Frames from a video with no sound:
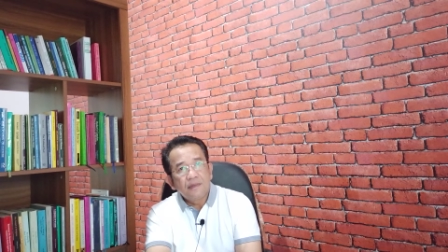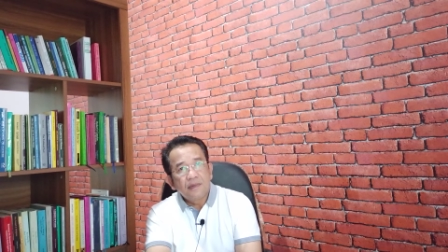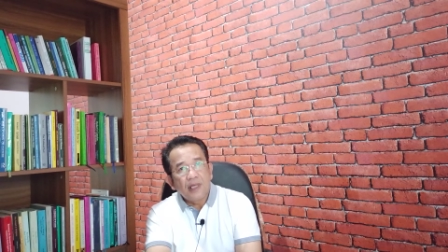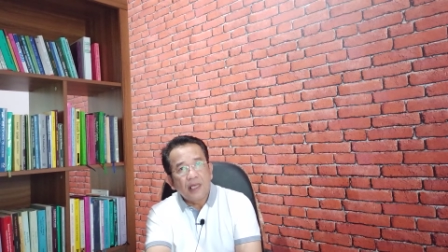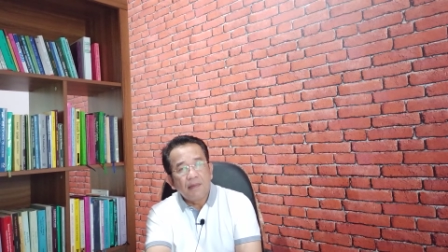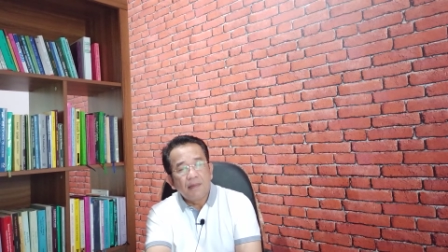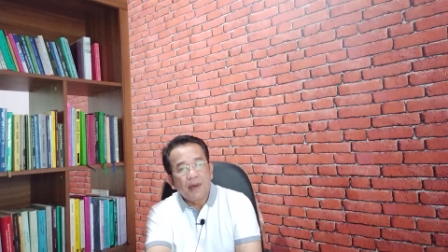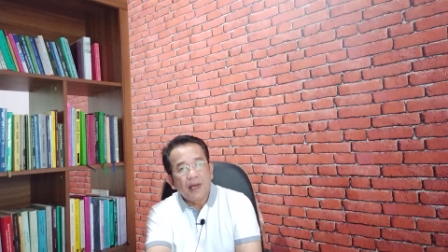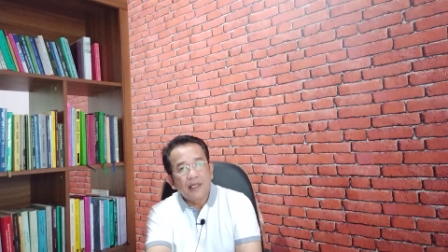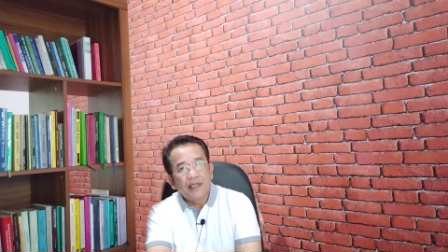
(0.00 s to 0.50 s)

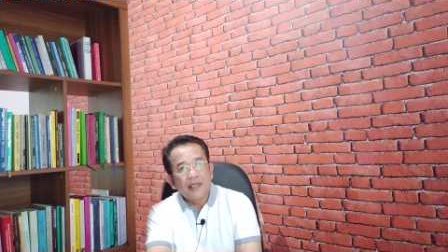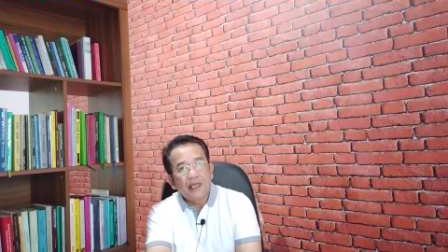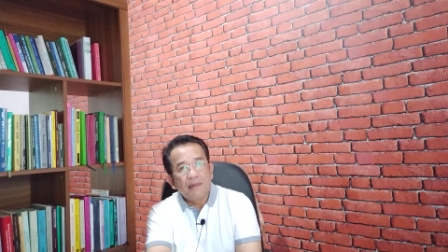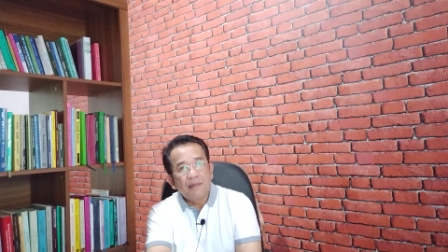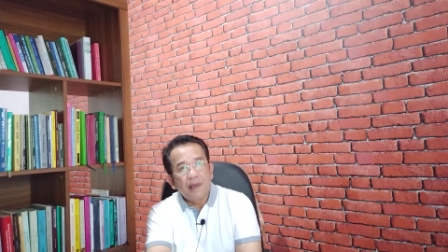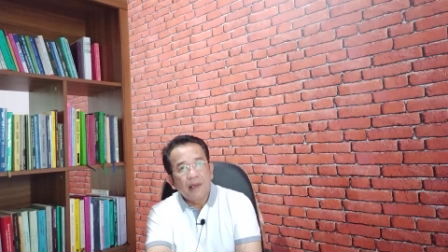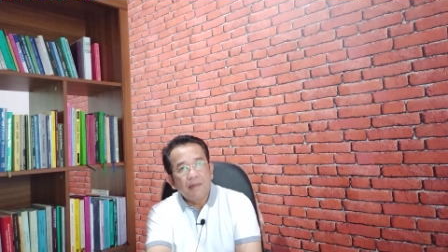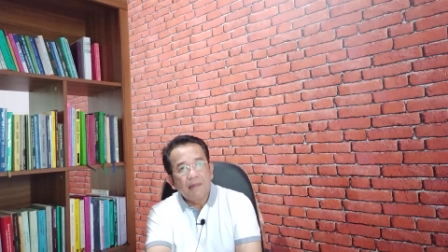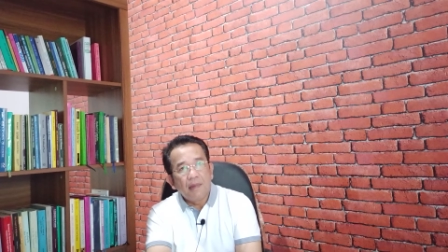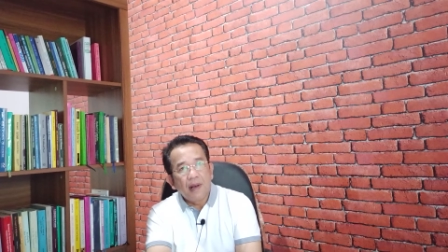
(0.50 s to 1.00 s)
temanya
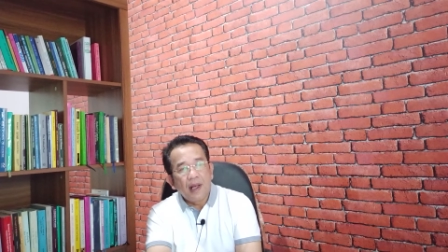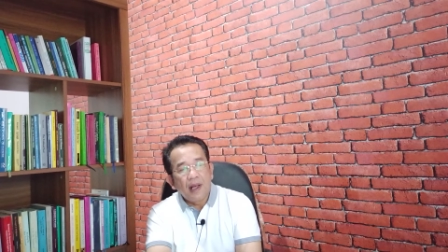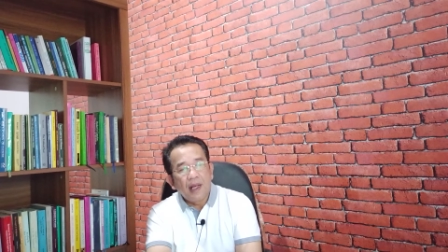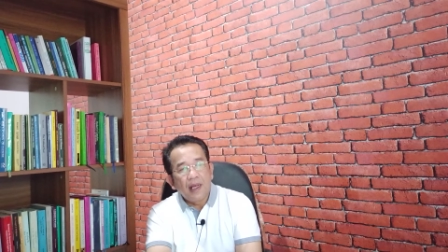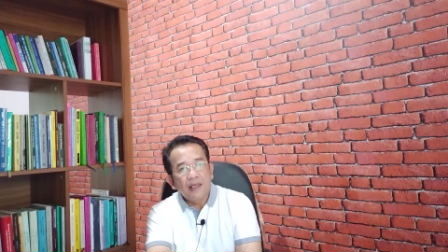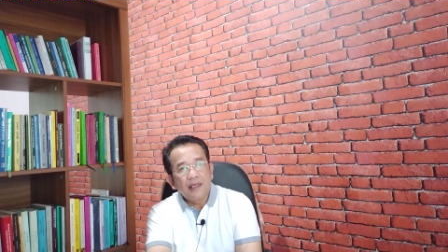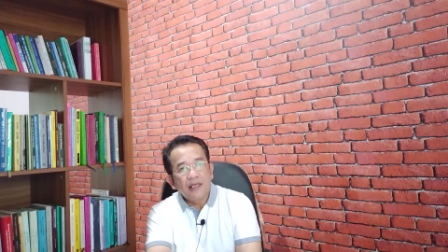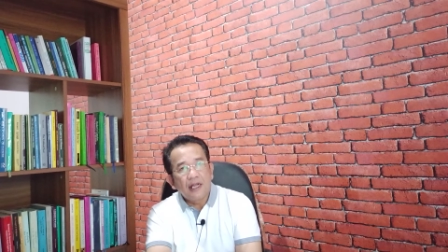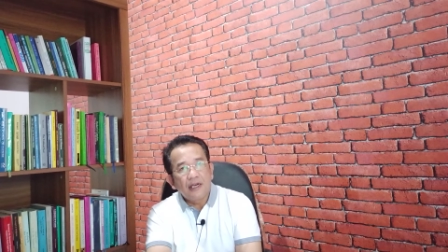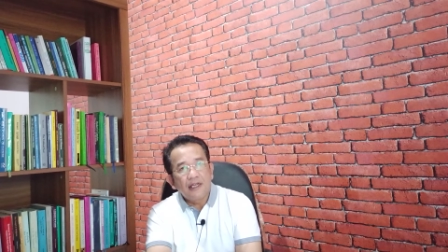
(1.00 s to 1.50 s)

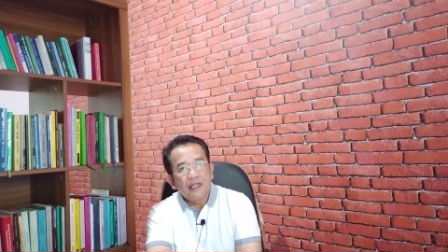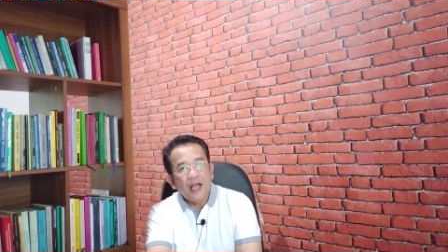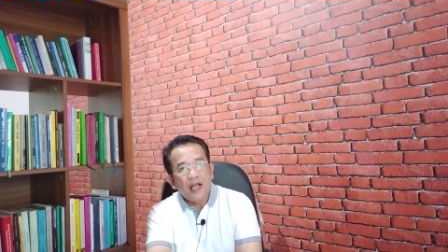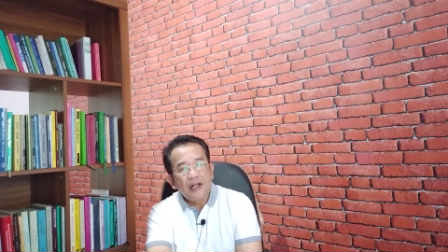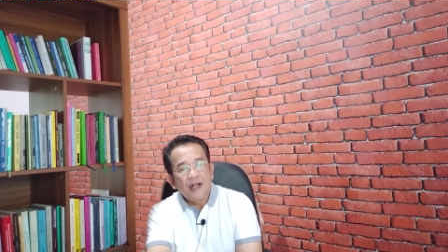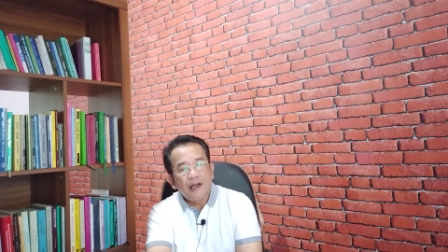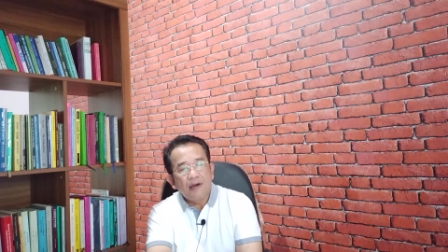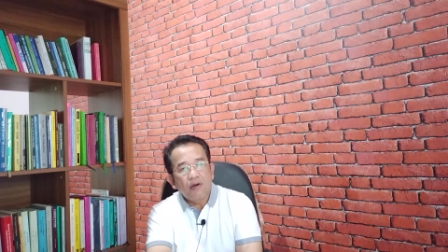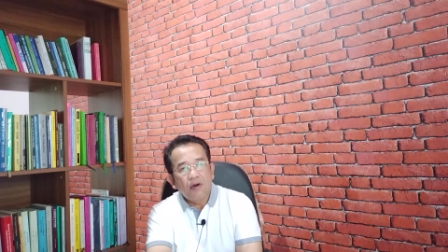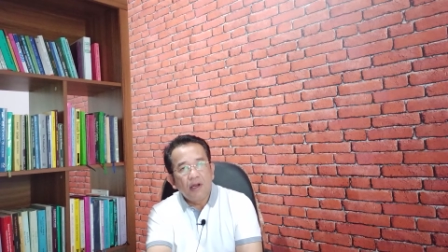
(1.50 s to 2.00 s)
memang yang
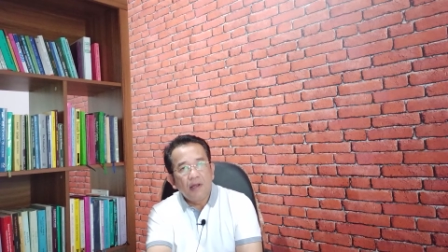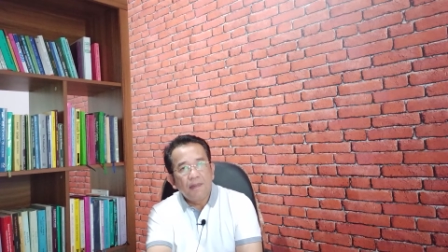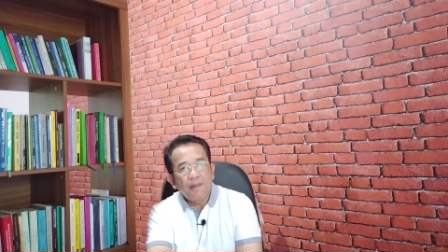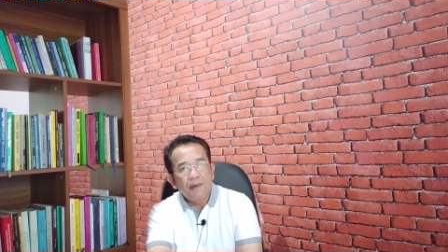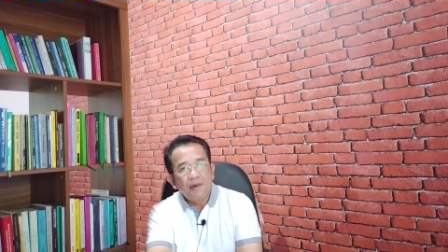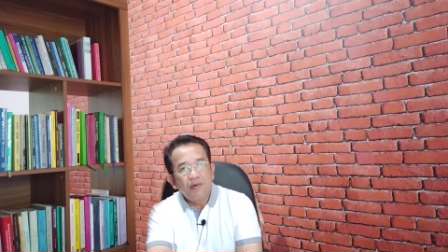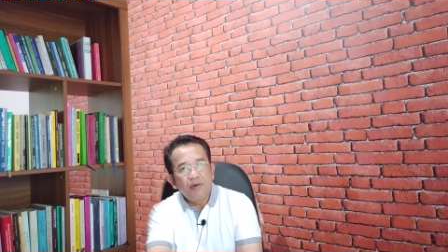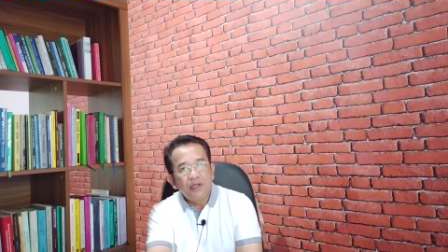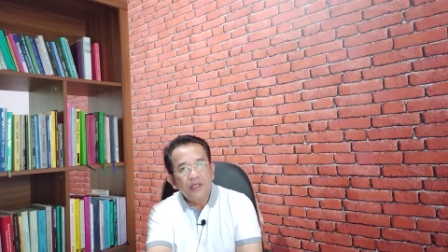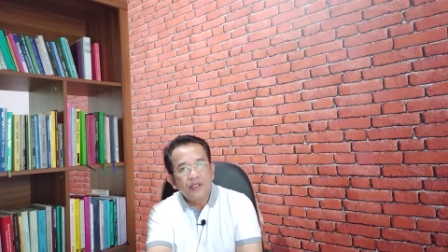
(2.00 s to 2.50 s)
diangkat oleh
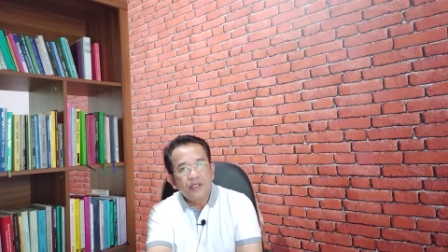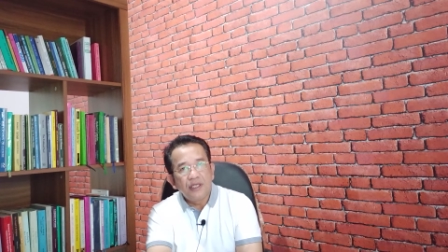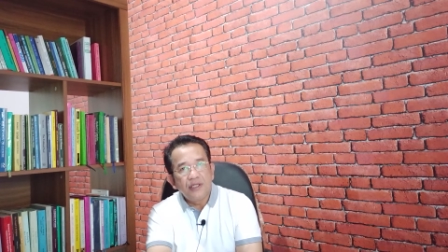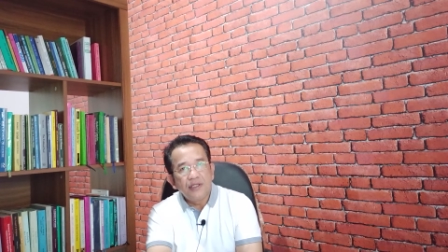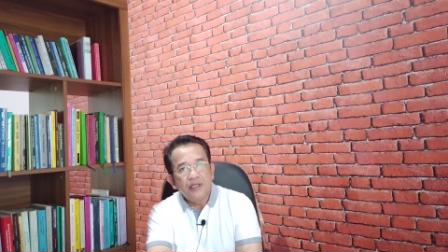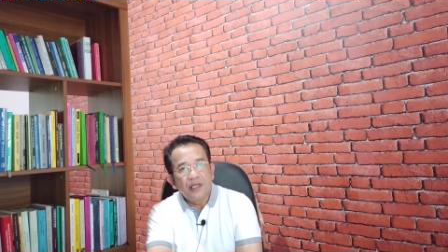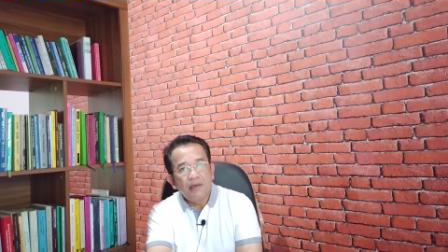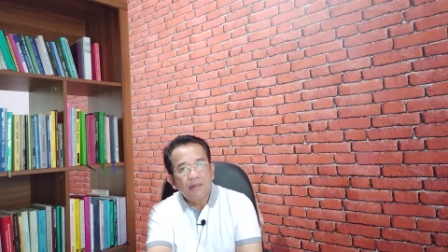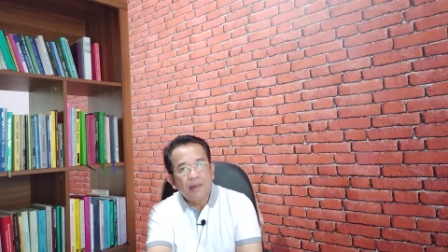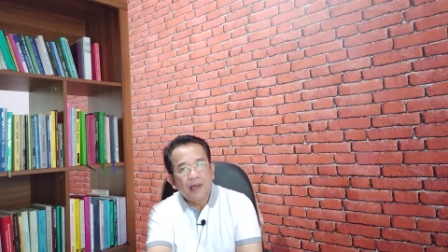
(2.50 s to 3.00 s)
penulis
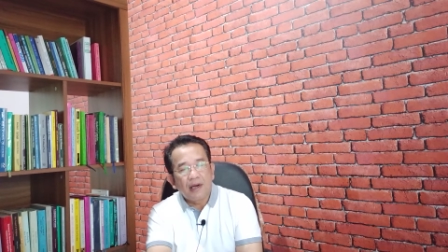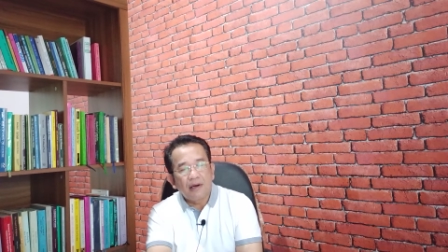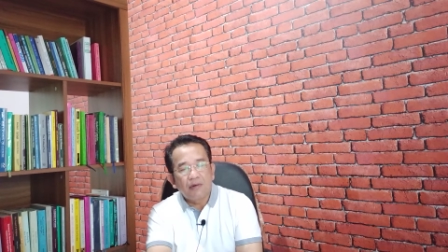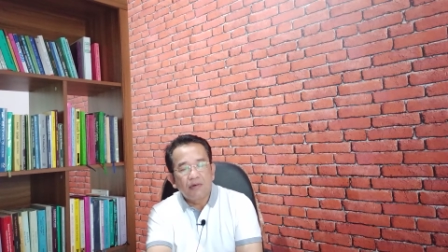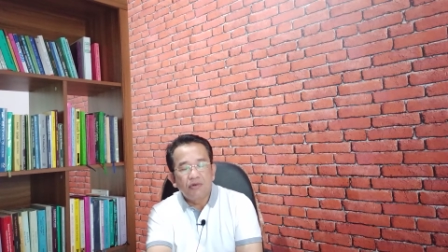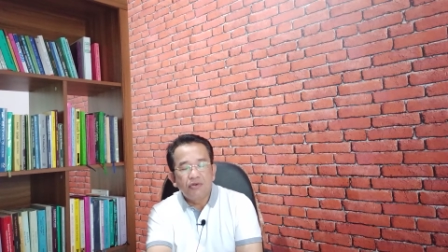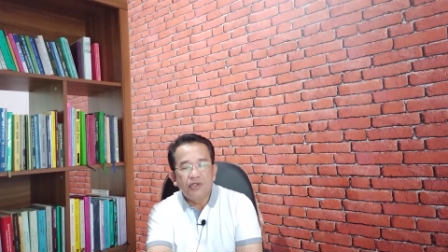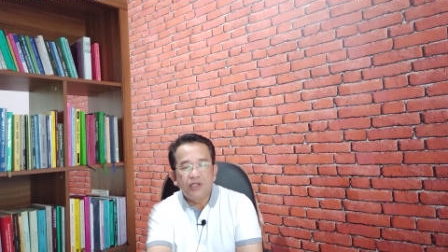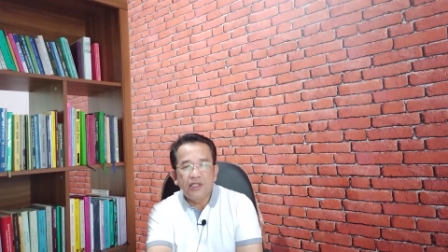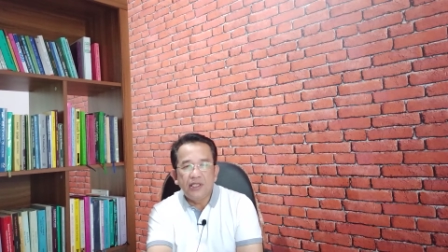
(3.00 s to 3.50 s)
Injil
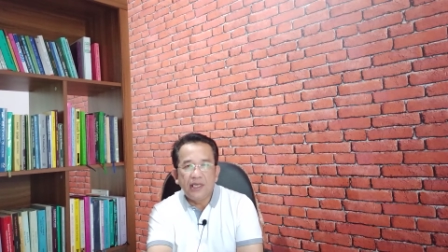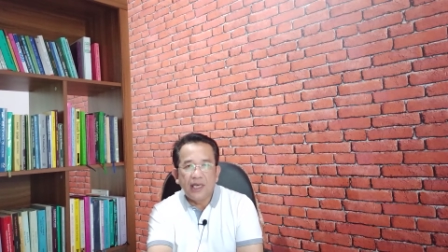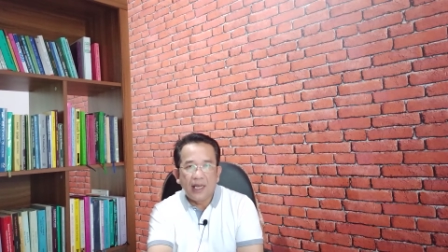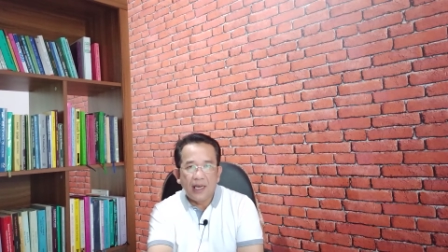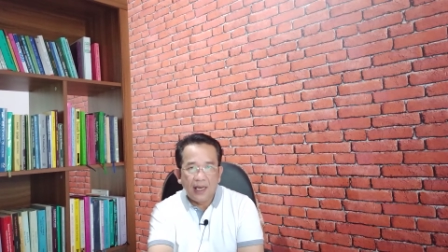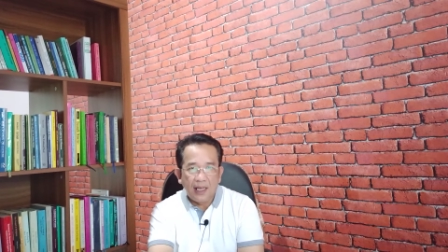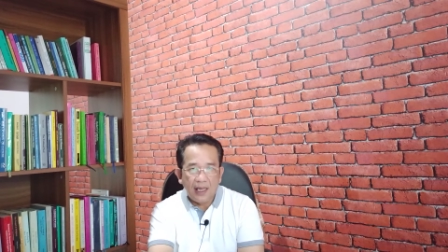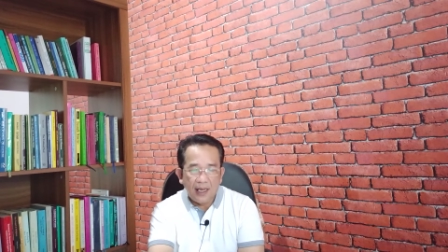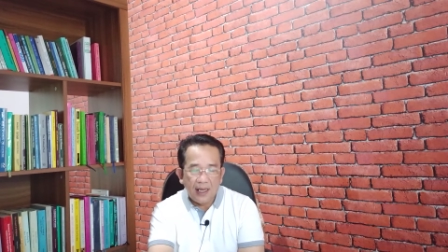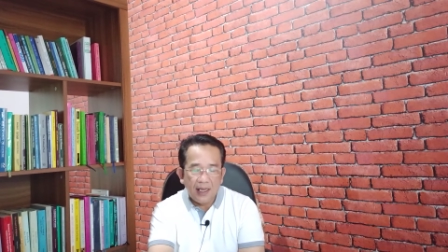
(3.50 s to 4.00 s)
Markus
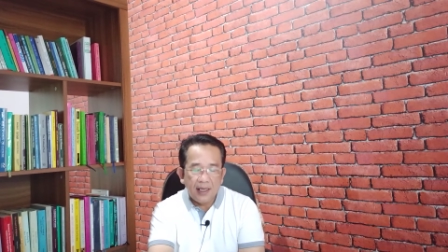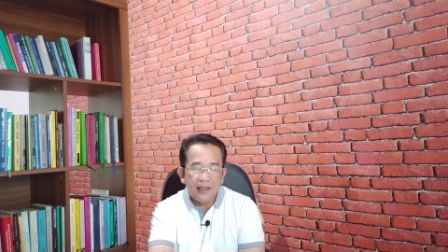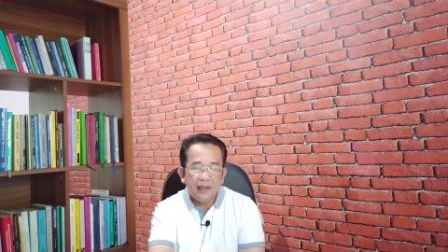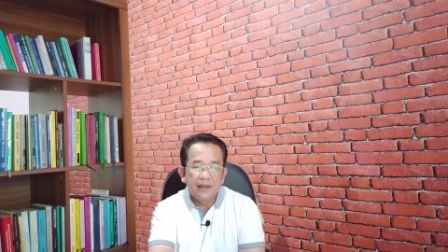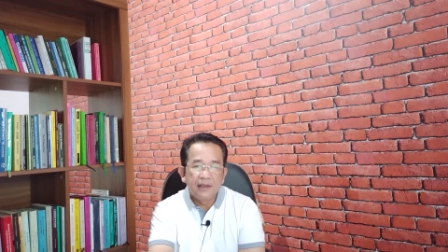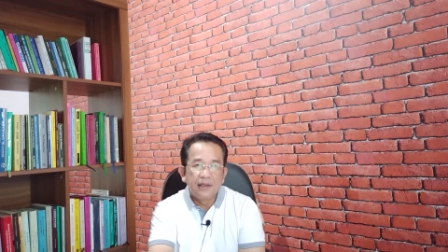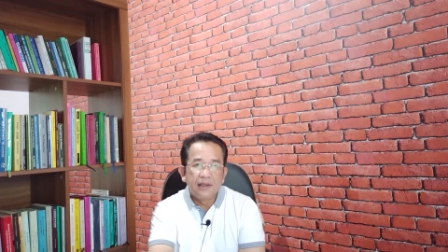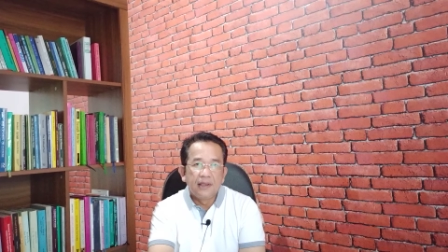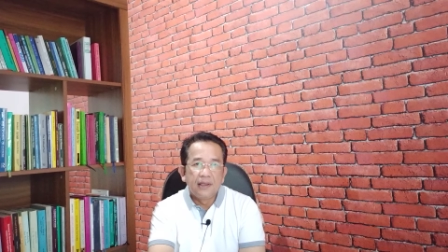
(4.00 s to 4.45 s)
ialah